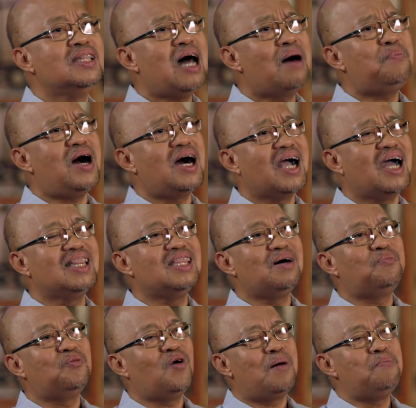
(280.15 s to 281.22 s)
Napaaganda
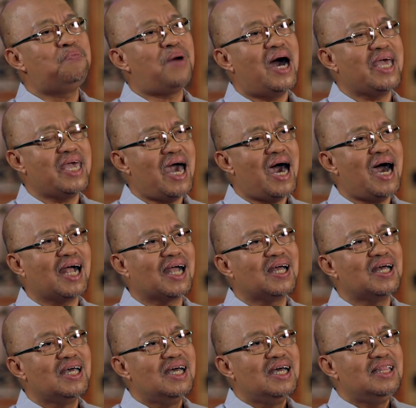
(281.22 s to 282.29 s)
po ang pahayag
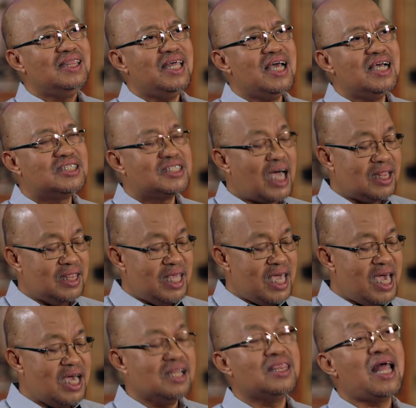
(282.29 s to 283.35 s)
ni San
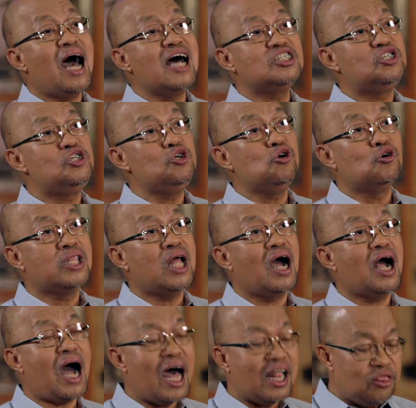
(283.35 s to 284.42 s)
Ignacio
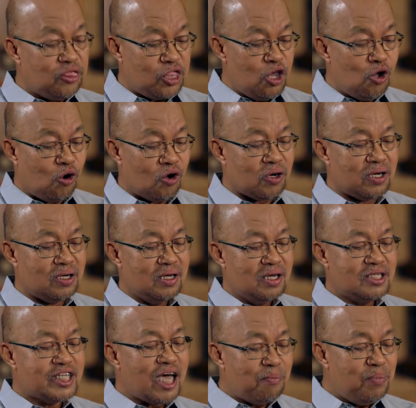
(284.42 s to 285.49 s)
ng Antioch.
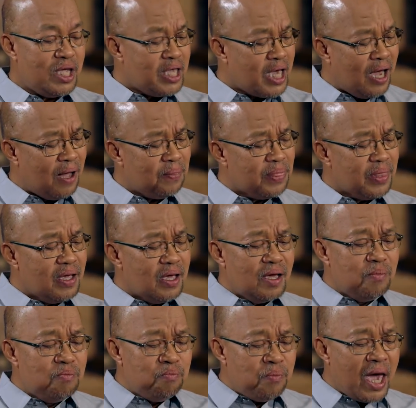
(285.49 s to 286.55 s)
Sabi niya,
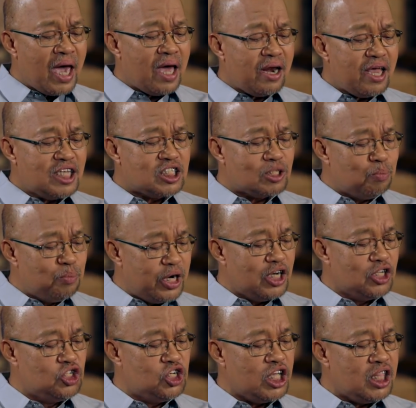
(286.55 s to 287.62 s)
Mary's
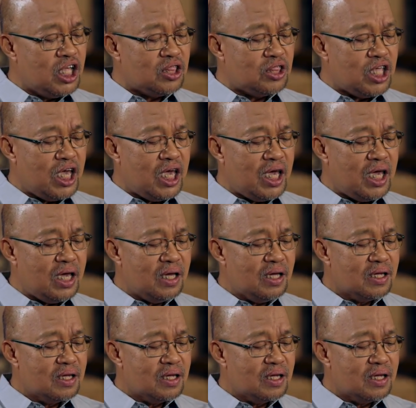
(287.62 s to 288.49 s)
virginity